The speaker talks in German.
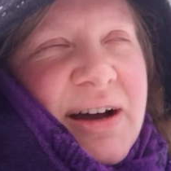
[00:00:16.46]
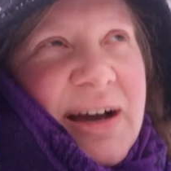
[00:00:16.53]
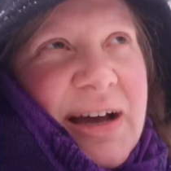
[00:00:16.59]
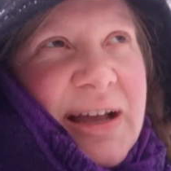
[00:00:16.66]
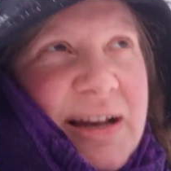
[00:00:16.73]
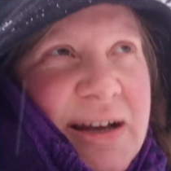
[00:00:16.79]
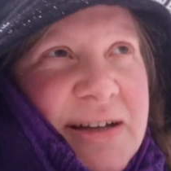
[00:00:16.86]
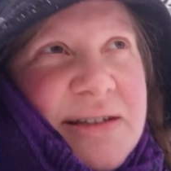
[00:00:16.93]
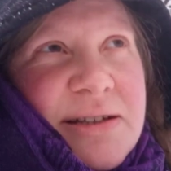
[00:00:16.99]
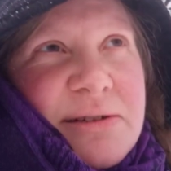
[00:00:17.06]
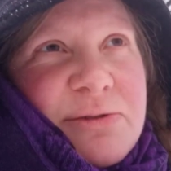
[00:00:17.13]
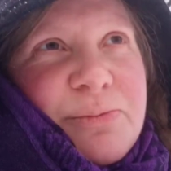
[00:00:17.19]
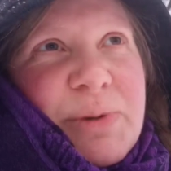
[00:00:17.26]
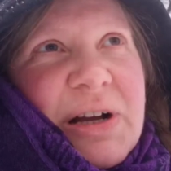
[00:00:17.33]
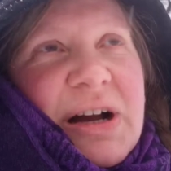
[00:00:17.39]

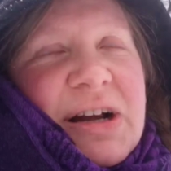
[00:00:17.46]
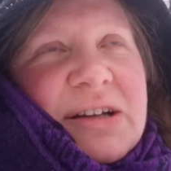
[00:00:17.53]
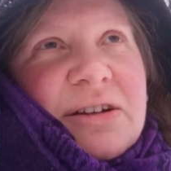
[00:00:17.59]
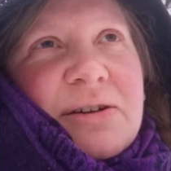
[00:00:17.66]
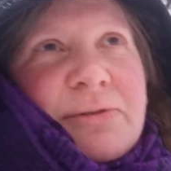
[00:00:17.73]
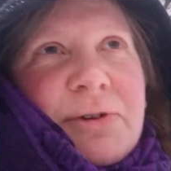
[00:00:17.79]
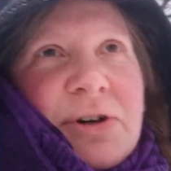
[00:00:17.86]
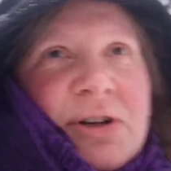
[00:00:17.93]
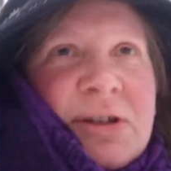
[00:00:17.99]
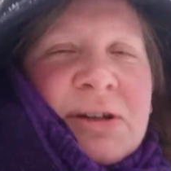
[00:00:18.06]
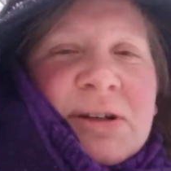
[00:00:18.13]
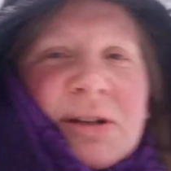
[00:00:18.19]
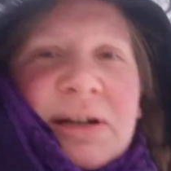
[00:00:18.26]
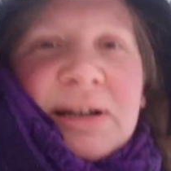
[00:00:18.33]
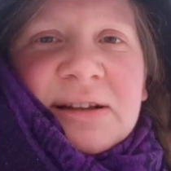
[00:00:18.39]
relativ bekannt geworden
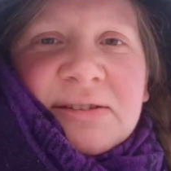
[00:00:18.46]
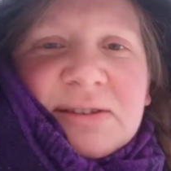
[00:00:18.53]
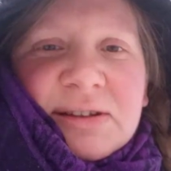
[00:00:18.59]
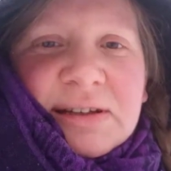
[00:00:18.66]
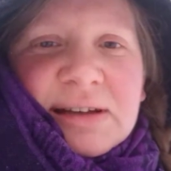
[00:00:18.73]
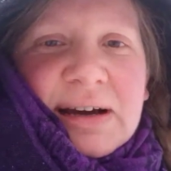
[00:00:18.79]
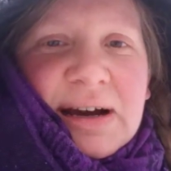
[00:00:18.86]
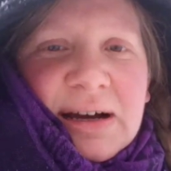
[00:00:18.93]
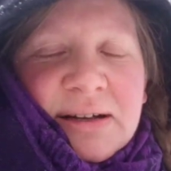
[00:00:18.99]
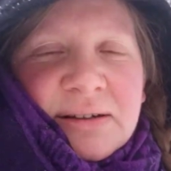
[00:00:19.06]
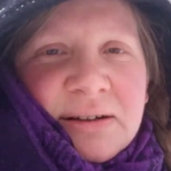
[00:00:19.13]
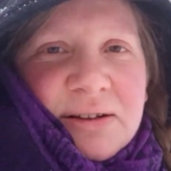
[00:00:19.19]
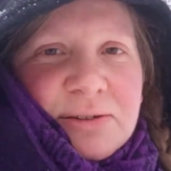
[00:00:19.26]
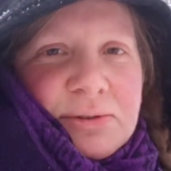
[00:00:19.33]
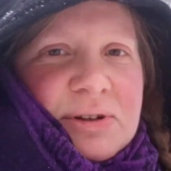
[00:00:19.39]
in den letzten
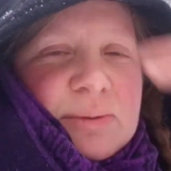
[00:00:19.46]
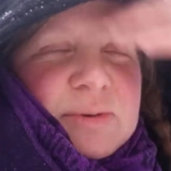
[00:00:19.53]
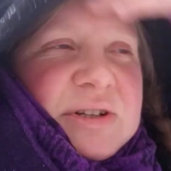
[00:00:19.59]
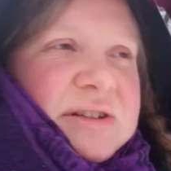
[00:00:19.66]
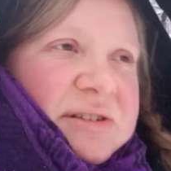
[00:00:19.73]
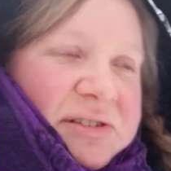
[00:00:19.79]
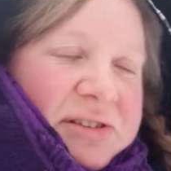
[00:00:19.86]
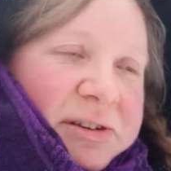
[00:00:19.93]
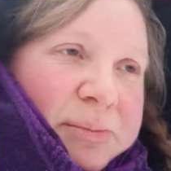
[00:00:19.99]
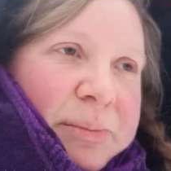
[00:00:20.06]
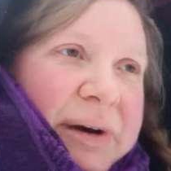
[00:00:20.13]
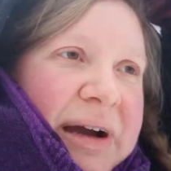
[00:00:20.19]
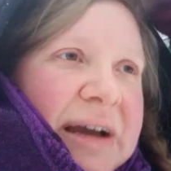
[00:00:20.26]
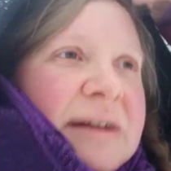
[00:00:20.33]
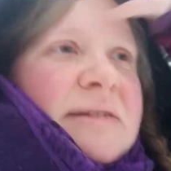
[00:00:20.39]
Jahren. Also damit ist
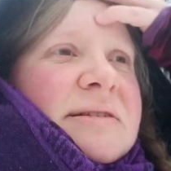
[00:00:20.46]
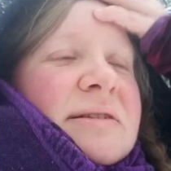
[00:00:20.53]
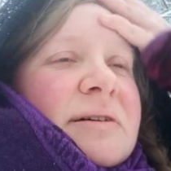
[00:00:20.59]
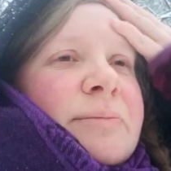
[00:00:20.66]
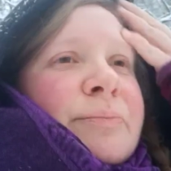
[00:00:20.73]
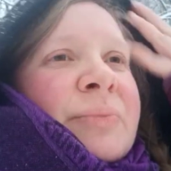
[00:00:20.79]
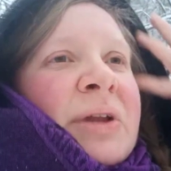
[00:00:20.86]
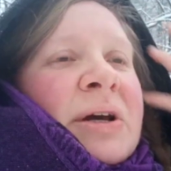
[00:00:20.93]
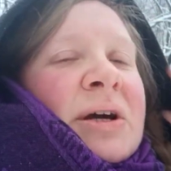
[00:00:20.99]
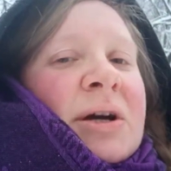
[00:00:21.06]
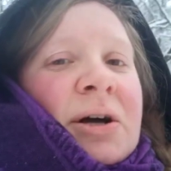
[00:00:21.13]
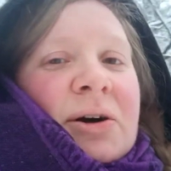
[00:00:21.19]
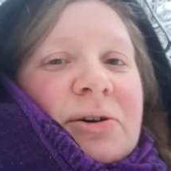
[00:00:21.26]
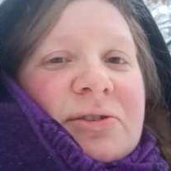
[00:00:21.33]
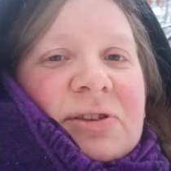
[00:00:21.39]
gemeint, ähm,
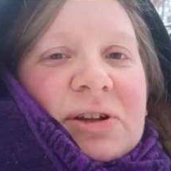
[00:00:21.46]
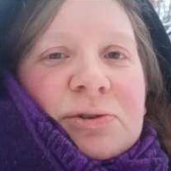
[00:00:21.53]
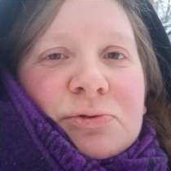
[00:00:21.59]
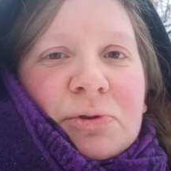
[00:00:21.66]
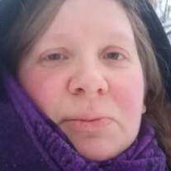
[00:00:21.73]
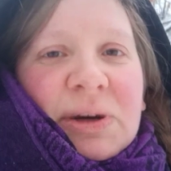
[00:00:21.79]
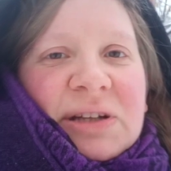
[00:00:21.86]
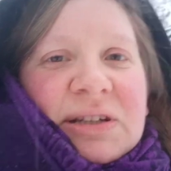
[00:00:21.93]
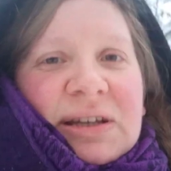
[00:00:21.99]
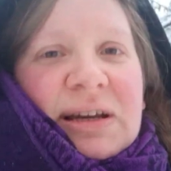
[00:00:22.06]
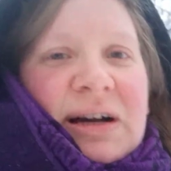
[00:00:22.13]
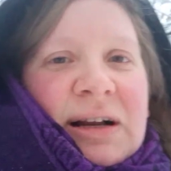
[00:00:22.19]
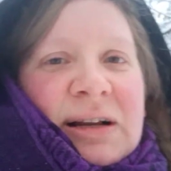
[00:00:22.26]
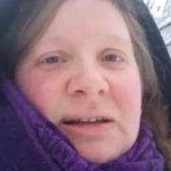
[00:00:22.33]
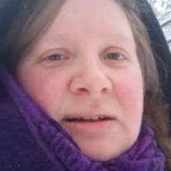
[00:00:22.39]
aus
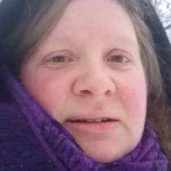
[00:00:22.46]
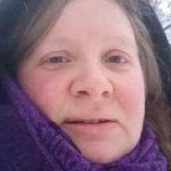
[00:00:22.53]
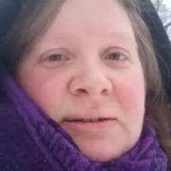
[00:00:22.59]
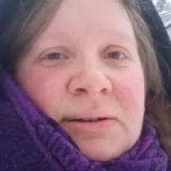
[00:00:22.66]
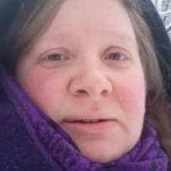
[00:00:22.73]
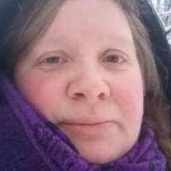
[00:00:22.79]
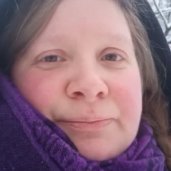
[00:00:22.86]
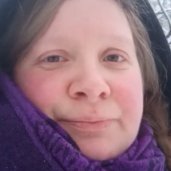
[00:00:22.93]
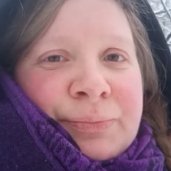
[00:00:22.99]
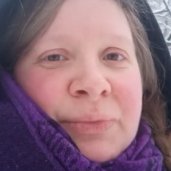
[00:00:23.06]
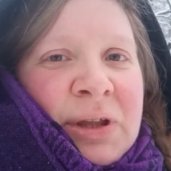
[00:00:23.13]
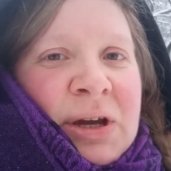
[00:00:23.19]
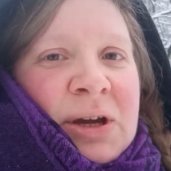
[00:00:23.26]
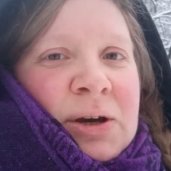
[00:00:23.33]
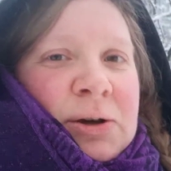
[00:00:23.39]
Naturmaterialien ähm,
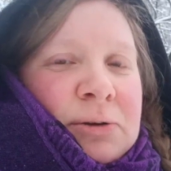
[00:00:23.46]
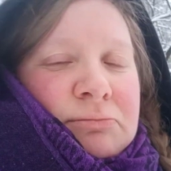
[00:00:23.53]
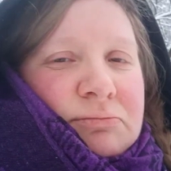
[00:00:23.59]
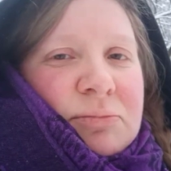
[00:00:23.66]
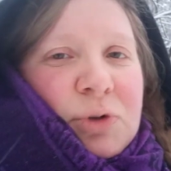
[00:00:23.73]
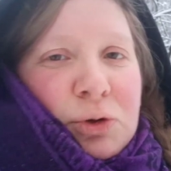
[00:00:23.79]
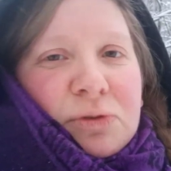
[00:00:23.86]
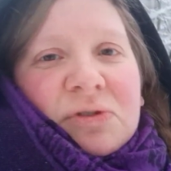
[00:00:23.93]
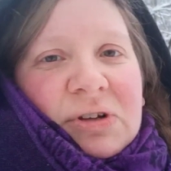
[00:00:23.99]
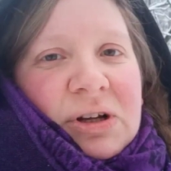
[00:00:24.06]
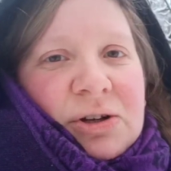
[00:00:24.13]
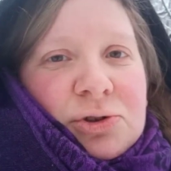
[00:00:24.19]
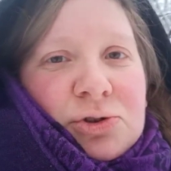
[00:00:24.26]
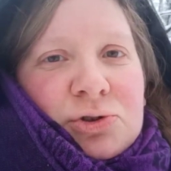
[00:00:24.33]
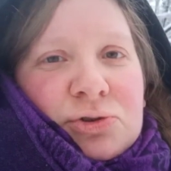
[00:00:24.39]

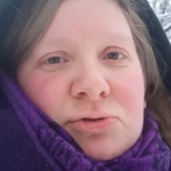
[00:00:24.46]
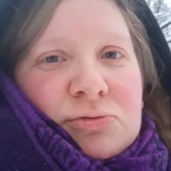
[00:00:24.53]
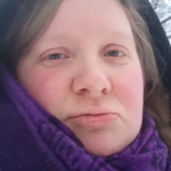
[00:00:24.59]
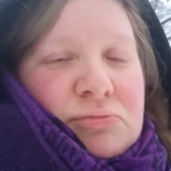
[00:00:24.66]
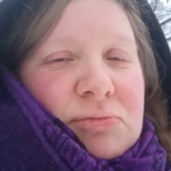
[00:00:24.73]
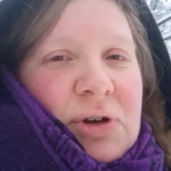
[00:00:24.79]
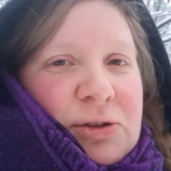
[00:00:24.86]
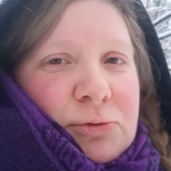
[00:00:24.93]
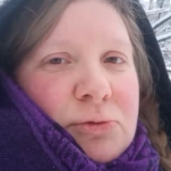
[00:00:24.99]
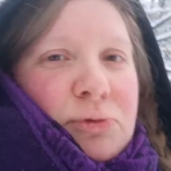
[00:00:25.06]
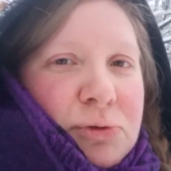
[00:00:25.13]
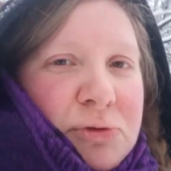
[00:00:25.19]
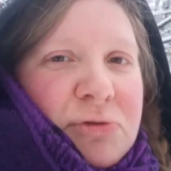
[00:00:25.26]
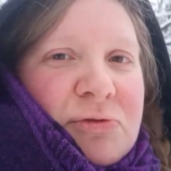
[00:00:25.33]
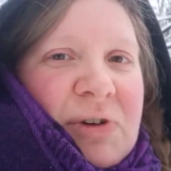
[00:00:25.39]
künstlerisch, also
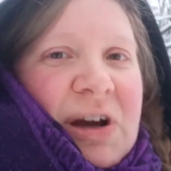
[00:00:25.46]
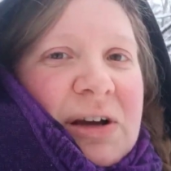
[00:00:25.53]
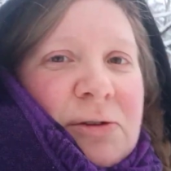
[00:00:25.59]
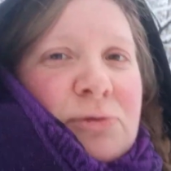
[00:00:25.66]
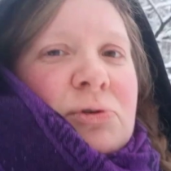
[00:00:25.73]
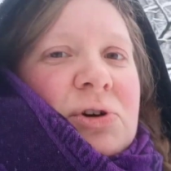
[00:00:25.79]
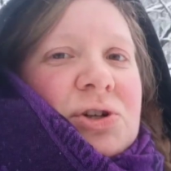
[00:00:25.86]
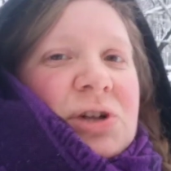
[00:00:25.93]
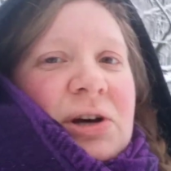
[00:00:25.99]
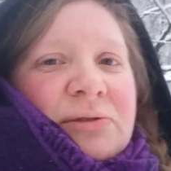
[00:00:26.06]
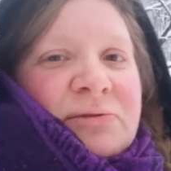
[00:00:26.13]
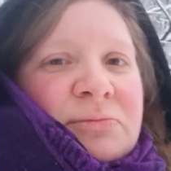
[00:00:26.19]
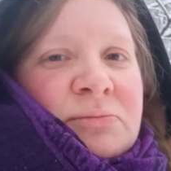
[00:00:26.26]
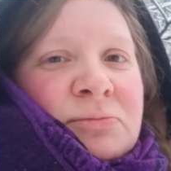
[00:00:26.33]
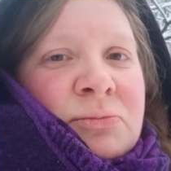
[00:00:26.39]
Kunstwerke zu
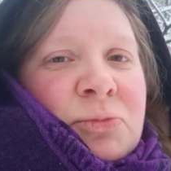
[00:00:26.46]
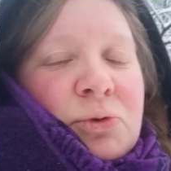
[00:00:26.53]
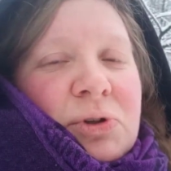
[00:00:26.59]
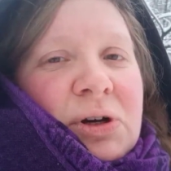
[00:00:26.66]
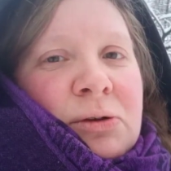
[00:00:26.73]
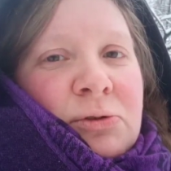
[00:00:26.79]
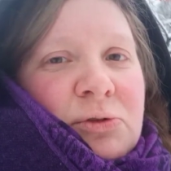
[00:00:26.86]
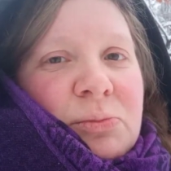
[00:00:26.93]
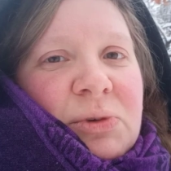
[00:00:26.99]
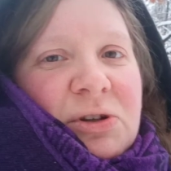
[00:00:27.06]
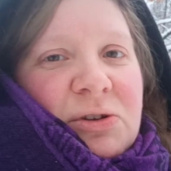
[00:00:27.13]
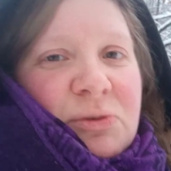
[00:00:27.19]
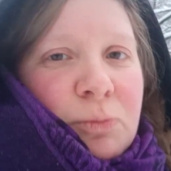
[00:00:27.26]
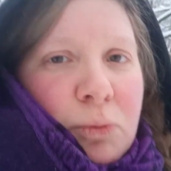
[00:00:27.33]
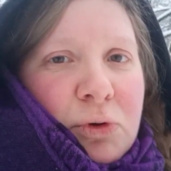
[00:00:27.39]
erschaffen oder
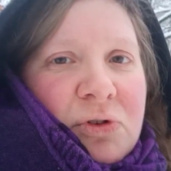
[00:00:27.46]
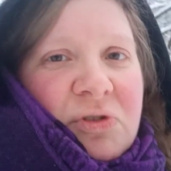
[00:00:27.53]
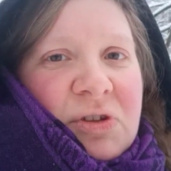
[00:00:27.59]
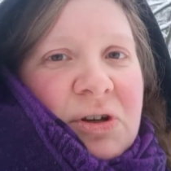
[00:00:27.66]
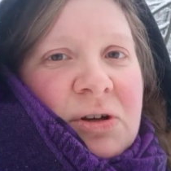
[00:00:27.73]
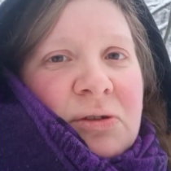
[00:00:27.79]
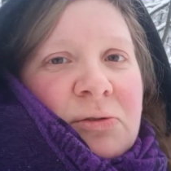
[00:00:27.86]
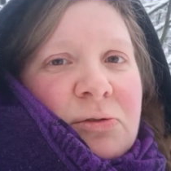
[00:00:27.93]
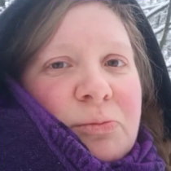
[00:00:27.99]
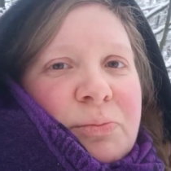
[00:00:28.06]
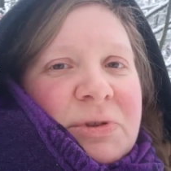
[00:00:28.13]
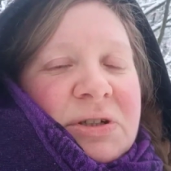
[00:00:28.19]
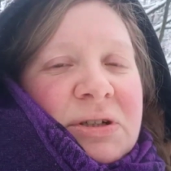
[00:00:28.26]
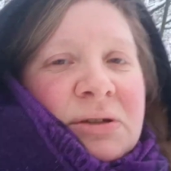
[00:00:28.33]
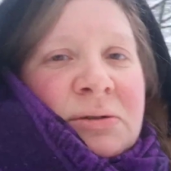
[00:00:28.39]
zumindest Muster zu
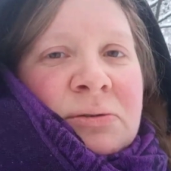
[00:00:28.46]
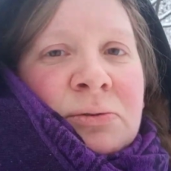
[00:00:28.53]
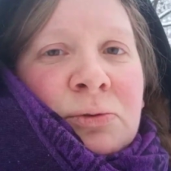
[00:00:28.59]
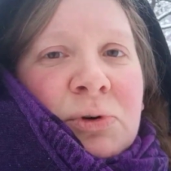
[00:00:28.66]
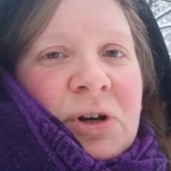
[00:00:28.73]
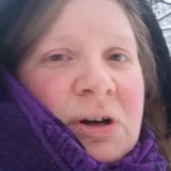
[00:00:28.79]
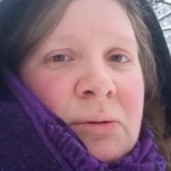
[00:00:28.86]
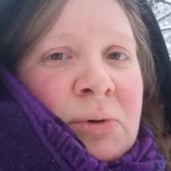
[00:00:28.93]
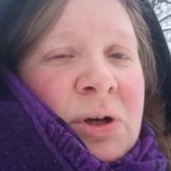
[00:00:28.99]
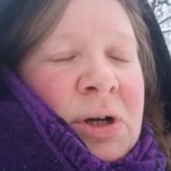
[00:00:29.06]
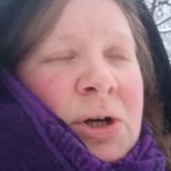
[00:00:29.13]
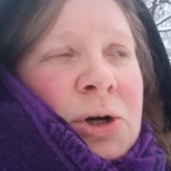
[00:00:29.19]
bilden oder